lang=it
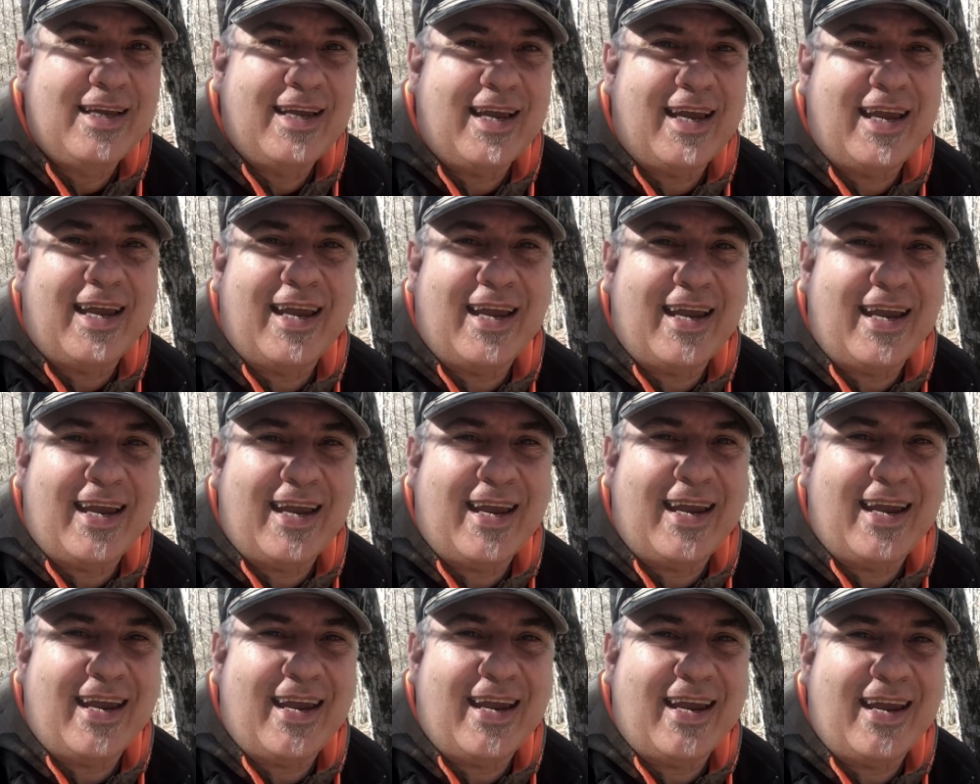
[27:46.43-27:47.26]

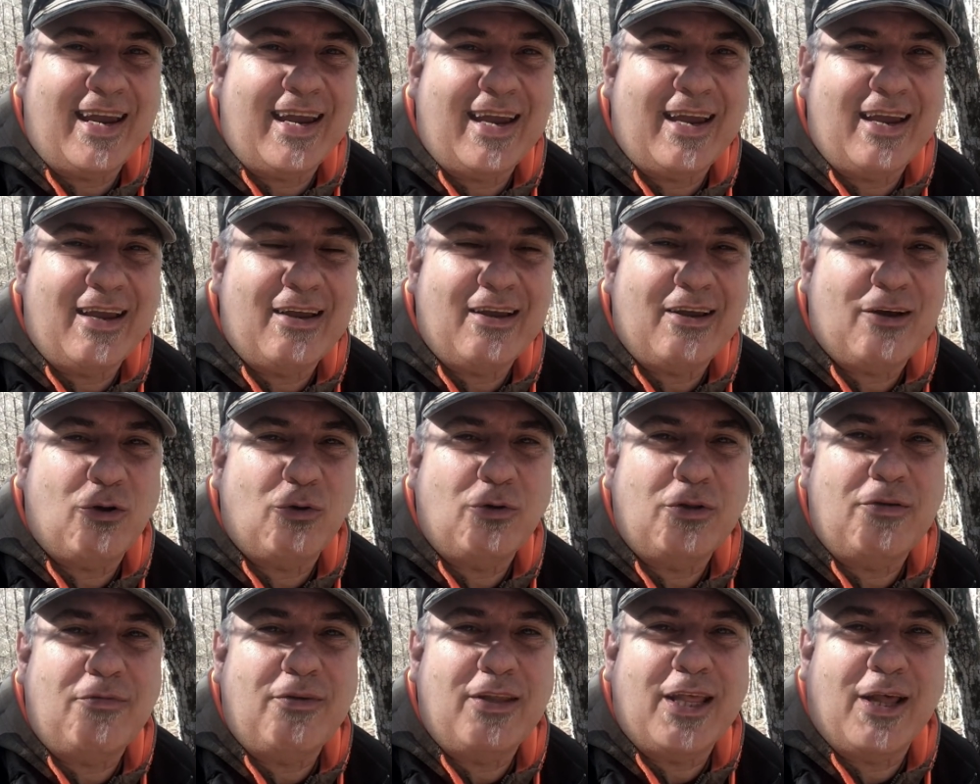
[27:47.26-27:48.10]
e
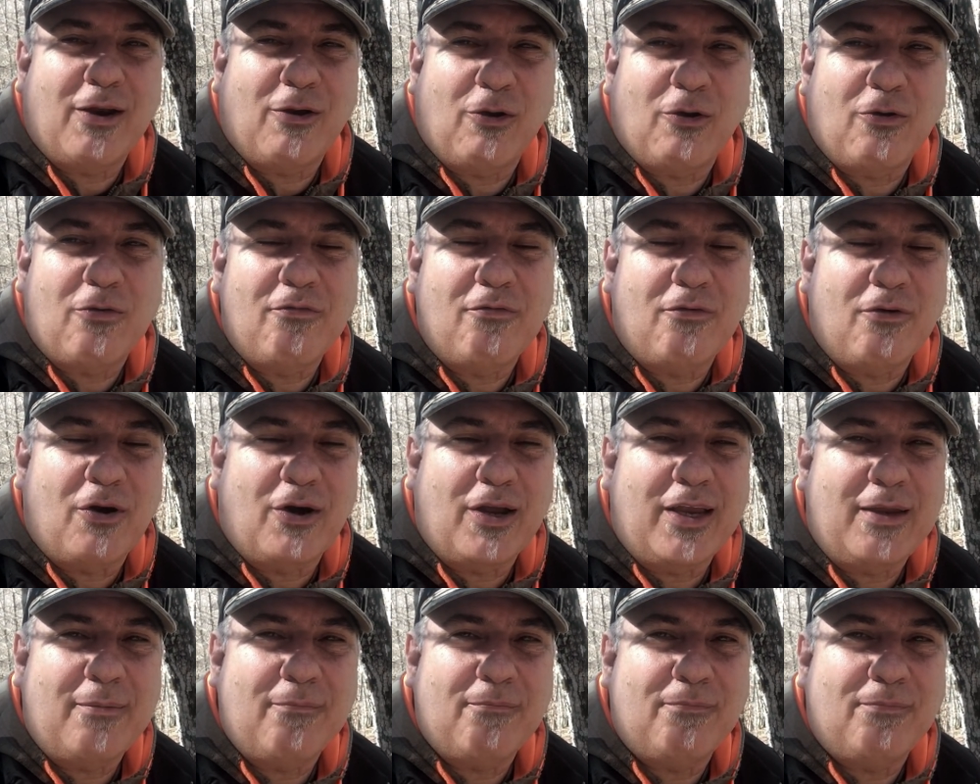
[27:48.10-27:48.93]
condividerlo con
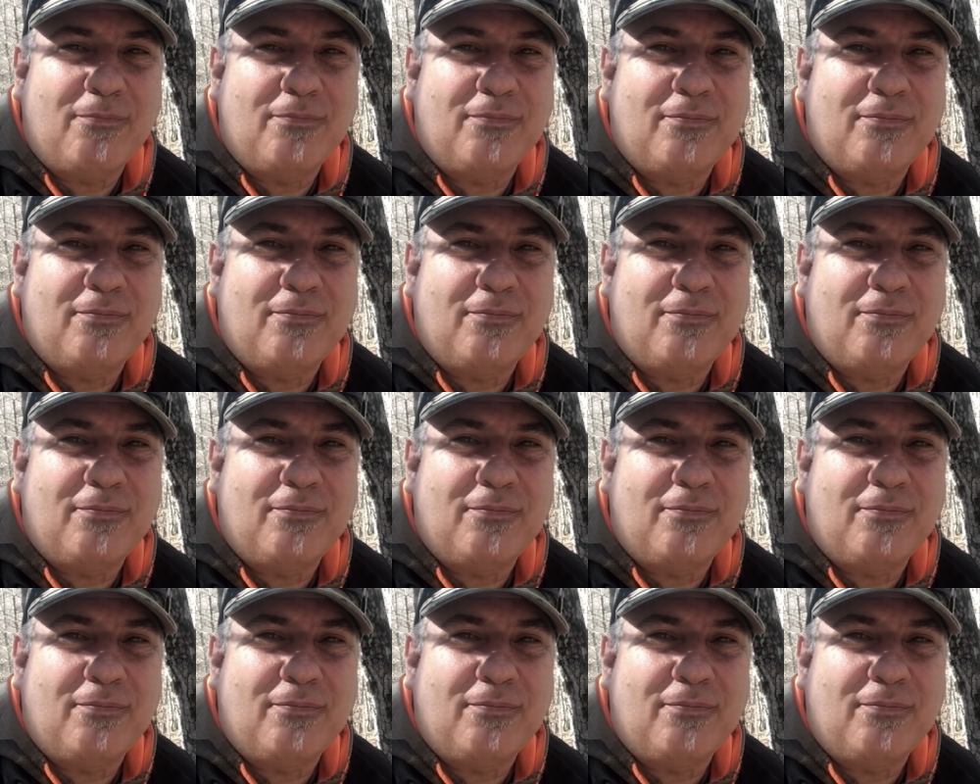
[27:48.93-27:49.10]
voi.